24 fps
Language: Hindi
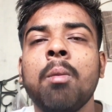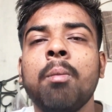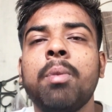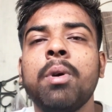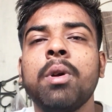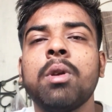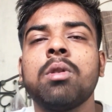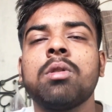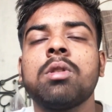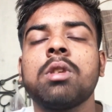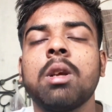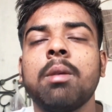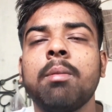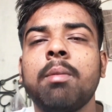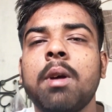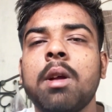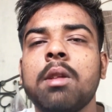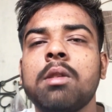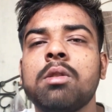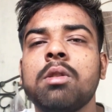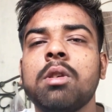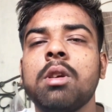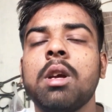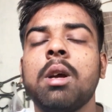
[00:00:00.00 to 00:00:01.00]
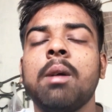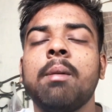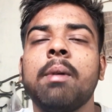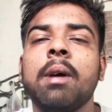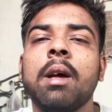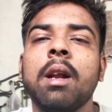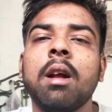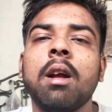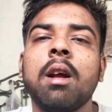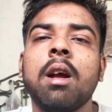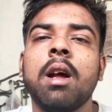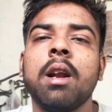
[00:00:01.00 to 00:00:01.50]
फिर उसके बाद जो है
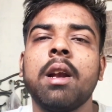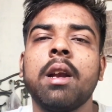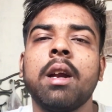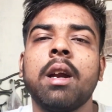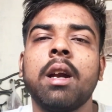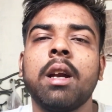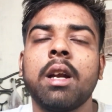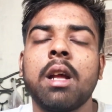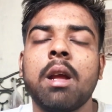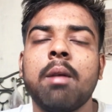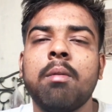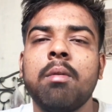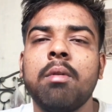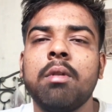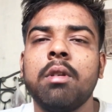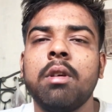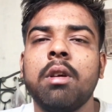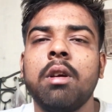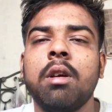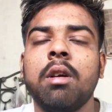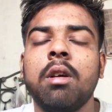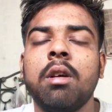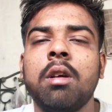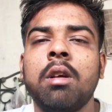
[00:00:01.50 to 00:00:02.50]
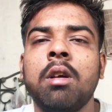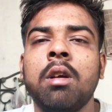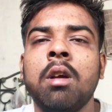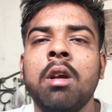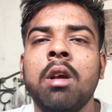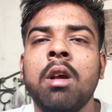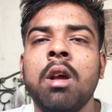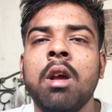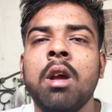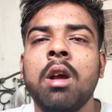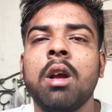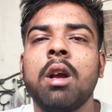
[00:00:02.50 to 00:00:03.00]
हमारा खाने का टाइम हो गया
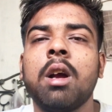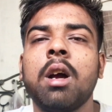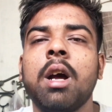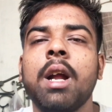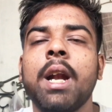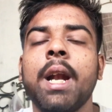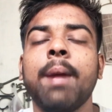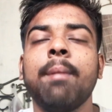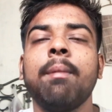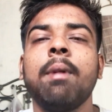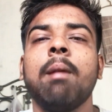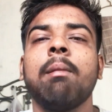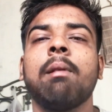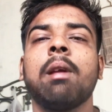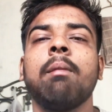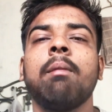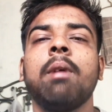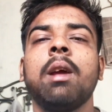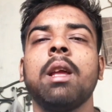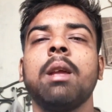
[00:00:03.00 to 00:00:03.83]
खाने में आपके भाई